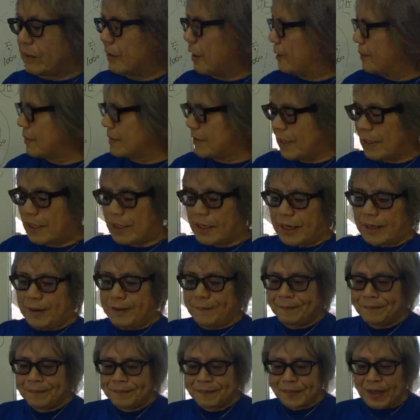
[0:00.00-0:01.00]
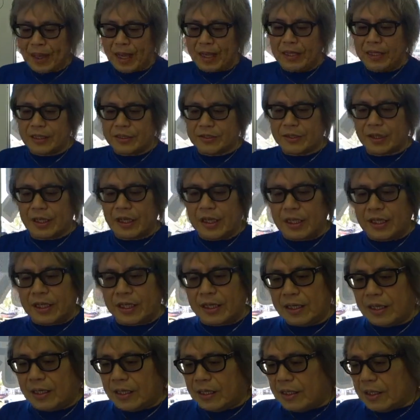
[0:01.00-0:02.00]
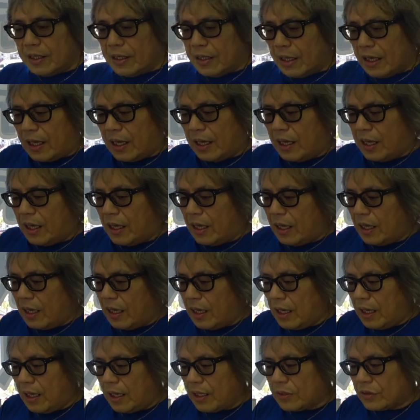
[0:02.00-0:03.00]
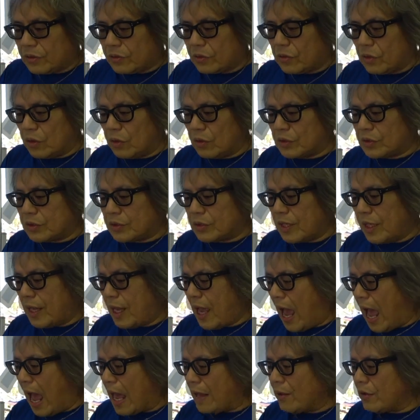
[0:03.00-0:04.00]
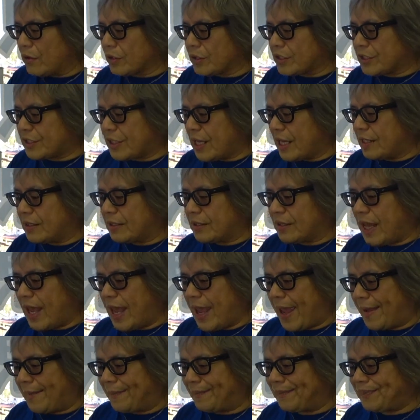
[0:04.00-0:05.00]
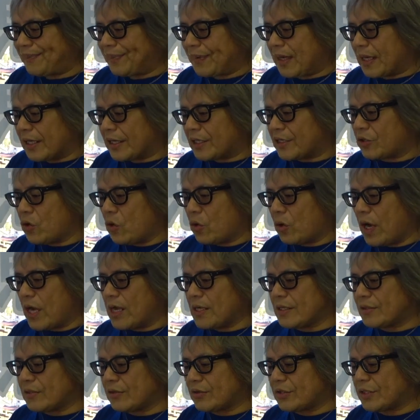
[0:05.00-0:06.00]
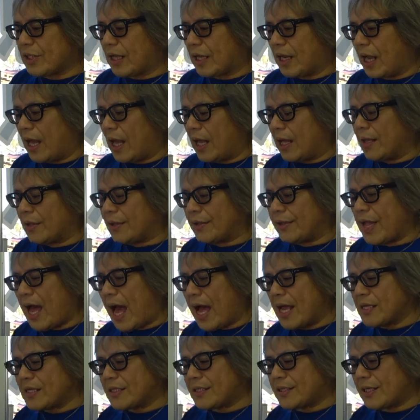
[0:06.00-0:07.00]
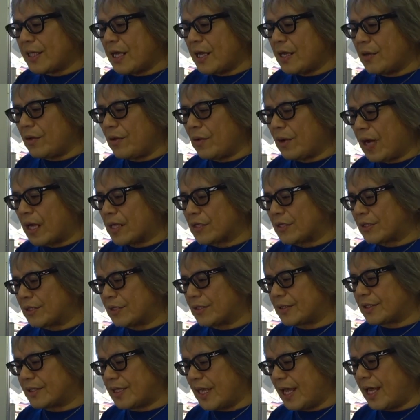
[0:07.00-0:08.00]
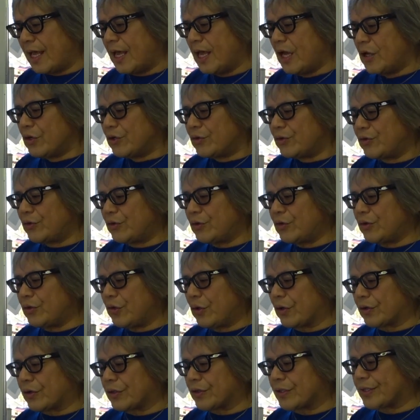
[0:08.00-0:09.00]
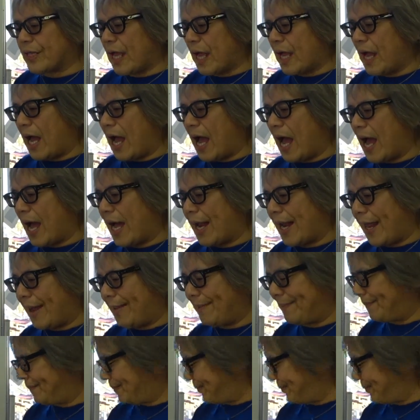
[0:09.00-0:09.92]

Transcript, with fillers: くなりますねがねはい次えー、っと「あ」の地点で気象観測したら南西の風風力3晴れ